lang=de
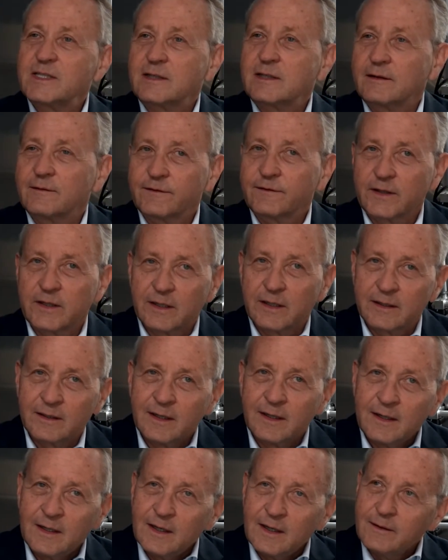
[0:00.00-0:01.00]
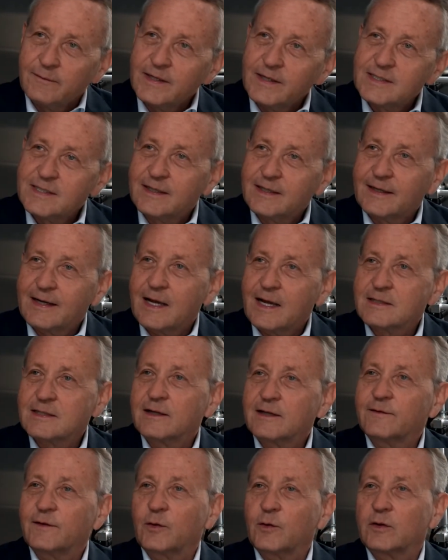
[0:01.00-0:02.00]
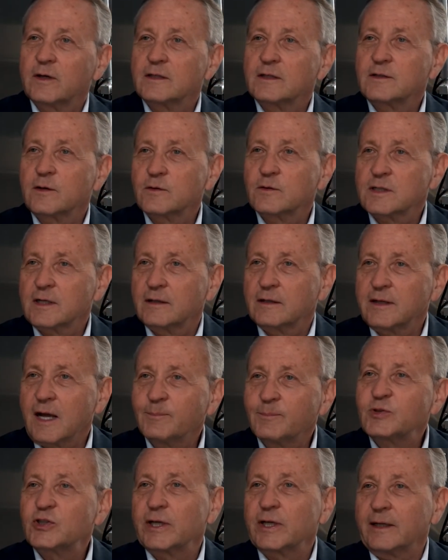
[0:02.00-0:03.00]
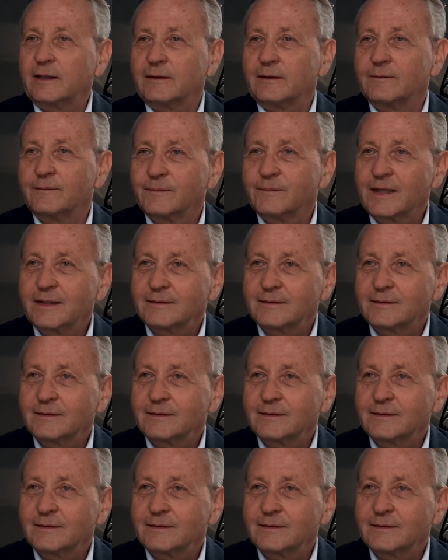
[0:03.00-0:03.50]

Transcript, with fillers: ein bisschen frieren, wenn sie die Gaslieferungen aus Russland abstellen.